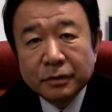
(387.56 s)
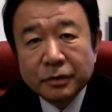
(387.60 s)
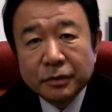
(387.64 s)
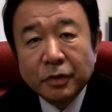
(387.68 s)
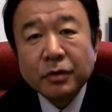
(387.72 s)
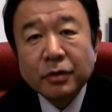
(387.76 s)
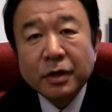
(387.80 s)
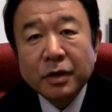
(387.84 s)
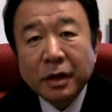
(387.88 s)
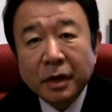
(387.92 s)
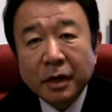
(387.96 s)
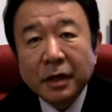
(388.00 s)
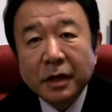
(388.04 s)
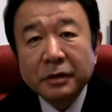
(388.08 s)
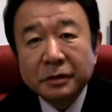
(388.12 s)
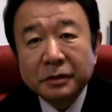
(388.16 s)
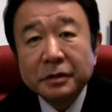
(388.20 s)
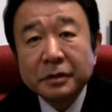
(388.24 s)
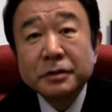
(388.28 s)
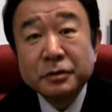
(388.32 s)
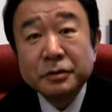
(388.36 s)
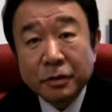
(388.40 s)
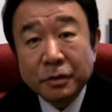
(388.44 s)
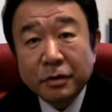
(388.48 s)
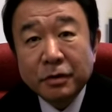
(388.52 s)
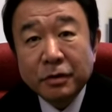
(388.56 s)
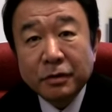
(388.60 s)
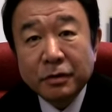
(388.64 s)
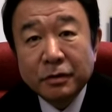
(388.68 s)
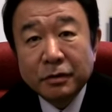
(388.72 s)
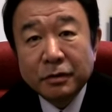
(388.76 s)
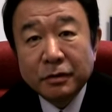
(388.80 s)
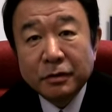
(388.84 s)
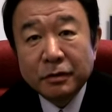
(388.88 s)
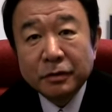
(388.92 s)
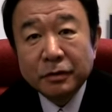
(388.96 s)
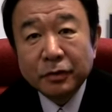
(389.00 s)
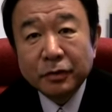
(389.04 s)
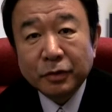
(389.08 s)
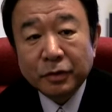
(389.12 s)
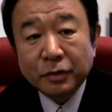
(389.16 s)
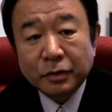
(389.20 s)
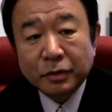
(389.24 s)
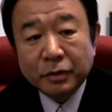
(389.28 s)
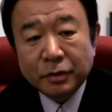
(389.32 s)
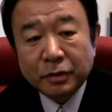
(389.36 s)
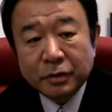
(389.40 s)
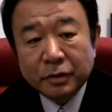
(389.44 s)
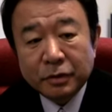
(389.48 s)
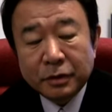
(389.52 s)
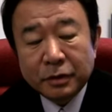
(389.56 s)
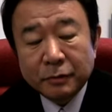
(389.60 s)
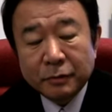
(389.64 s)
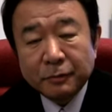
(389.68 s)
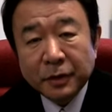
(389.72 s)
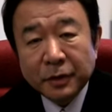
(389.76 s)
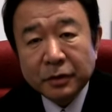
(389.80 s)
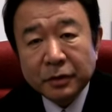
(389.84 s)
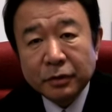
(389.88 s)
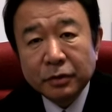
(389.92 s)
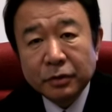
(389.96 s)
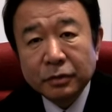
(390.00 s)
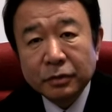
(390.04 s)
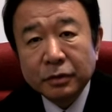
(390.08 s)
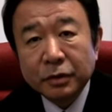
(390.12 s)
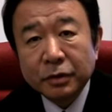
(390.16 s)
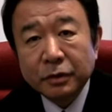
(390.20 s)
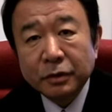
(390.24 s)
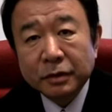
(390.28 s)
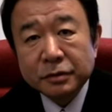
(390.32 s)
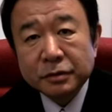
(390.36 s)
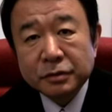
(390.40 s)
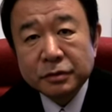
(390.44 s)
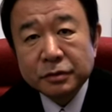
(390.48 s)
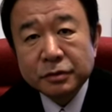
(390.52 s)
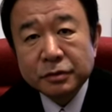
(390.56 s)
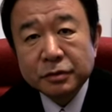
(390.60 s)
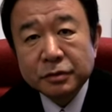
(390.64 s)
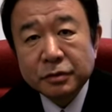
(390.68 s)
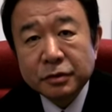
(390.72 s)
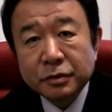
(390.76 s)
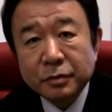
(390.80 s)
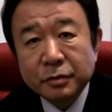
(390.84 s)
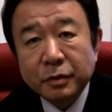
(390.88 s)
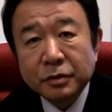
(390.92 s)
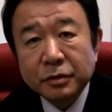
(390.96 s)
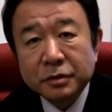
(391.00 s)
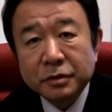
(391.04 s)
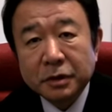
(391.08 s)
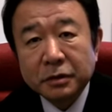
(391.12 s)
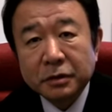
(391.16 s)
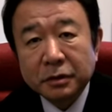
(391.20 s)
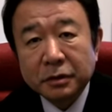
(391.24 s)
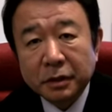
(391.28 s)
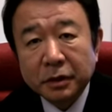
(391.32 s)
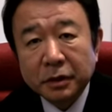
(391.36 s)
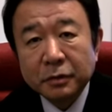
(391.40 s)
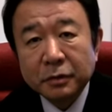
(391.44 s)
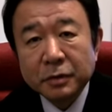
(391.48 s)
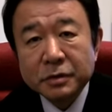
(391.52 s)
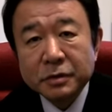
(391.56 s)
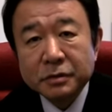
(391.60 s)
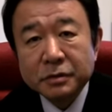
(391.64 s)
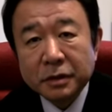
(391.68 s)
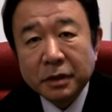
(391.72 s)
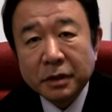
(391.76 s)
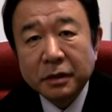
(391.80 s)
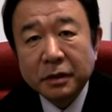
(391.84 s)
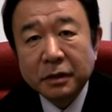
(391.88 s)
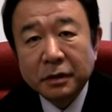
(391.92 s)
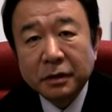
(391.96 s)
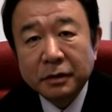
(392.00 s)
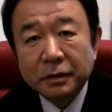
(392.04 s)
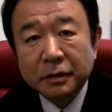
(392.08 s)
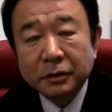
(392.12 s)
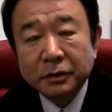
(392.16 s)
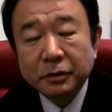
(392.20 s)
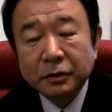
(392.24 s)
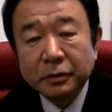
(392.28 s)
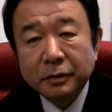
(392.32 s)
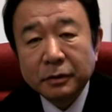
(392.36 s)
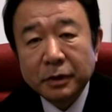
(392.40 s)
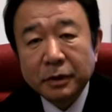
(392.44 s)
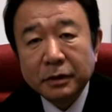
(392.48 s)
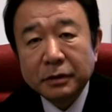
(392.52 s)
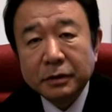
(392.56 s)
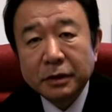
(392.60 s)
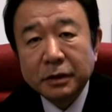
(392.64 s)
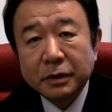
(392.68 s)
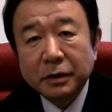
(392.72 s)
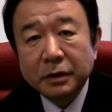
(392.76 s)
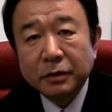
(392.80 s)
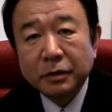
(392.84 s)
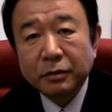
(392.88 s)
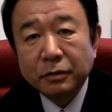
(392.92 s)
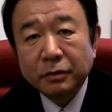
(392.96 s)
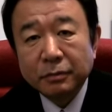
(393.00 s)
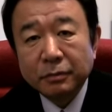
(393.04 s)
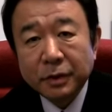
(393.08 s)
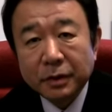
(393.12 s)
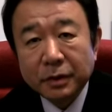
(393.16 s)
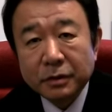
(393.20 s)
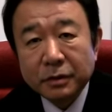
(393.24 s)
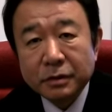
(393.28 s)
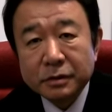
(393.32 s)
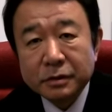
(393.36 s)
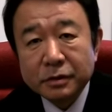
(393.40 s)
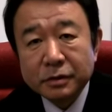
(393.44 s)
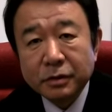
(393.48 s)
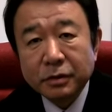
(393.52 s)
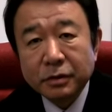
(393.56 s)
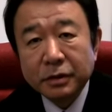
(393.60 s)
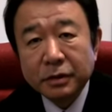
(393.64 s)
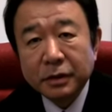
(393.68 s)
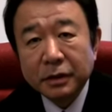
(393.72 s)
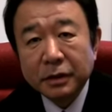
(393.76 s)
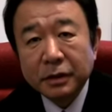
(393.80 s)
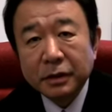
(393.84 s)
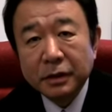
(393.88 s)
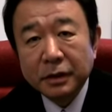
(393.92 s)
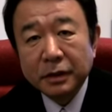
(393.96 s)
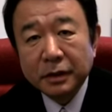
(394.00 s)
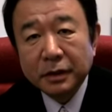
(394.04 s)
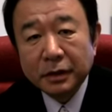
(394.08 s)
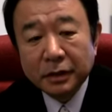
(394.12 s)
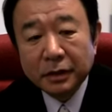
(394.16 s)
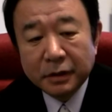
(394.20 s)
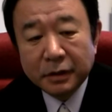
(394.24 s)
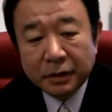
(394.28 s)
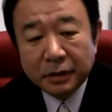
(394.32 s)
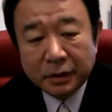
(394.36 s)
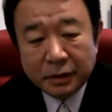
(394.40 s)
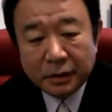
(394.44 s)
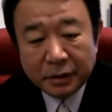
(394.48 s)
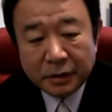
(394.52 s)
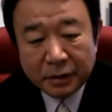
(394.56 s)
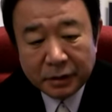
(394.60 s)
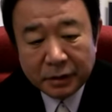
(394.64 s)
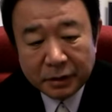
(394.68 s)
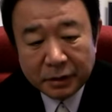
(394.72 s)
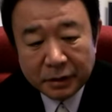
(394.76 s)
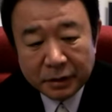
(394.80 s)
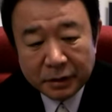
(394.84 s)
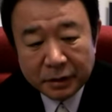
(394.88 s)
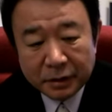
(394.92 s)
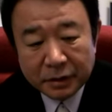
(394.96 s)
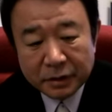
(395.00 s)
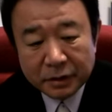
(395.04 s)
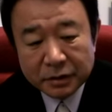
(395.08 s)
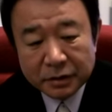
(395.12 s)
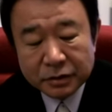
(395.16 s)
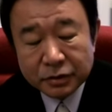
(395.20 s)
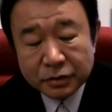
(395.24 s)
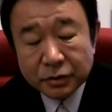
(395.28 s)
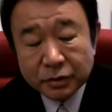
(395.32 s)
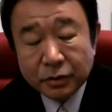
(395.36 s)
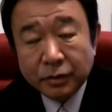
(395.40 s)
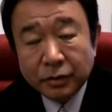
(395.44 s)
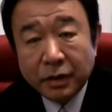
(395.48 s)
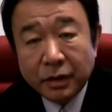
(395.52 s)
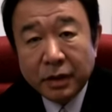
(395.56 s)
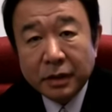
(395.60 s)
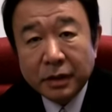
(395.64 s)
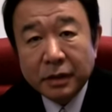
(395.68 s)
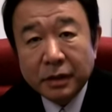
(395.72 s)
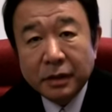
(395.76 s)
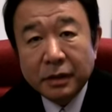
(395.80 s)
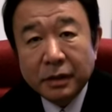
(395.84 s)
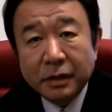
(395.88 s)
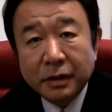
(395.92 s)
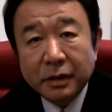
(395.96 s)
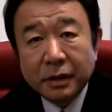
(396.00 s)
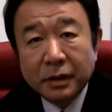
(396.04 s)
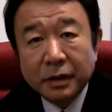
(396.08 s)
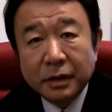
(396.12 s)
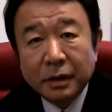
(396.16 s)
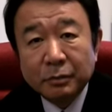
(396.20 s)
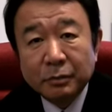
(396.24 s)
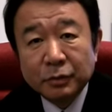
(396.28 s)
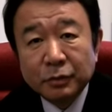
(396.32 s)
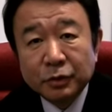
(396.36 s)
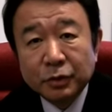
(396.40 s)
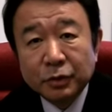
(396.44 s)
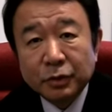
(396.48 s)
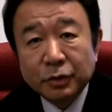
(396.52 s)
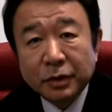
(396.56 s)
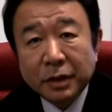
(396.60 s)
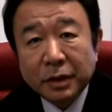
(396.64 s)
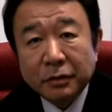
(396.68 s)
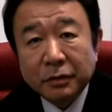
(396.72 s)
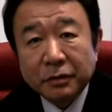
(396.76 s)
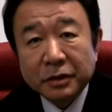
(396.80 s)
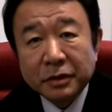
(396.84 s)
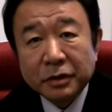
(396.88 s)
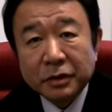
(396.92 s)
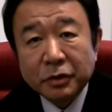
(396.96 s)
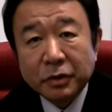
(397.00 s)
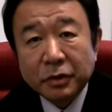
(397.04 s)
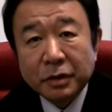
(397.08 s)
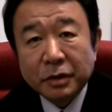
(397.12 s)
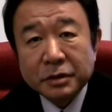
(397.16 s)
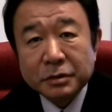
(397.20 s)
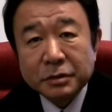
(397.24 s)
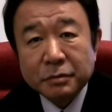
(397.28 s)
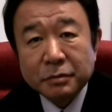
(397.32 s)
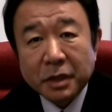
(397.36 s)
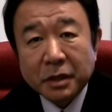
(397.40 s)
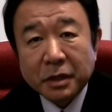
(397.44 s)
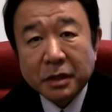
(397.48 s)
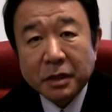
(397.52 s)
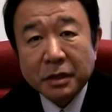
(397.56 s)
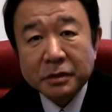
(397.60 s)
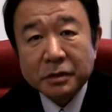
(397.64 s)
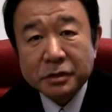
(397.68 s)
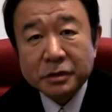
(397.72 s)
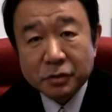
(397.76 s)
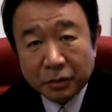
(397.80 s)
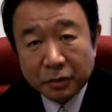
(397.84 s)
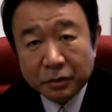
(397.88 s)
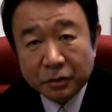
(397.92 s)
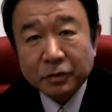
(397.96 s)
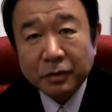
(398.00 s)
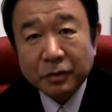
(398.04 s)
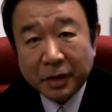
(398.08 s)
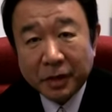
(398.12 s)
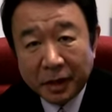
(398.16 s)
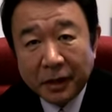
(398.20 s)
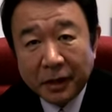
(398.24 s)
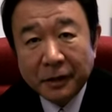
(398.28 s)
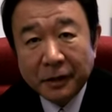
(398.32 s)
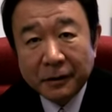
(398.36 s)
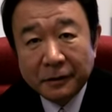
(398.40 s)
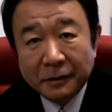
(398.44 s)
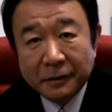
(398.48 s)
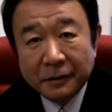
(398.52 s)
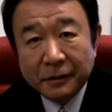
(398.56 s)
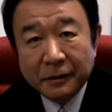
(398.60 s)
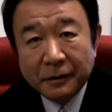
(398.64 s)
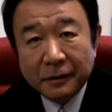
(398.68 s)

評価が入ってるでしょでこれを一般の報道では中傷誹謗したってなってますね例えばイタリアのベルルスコーニ、えー、首相は無能なのに虚栄心ばっかり強いとか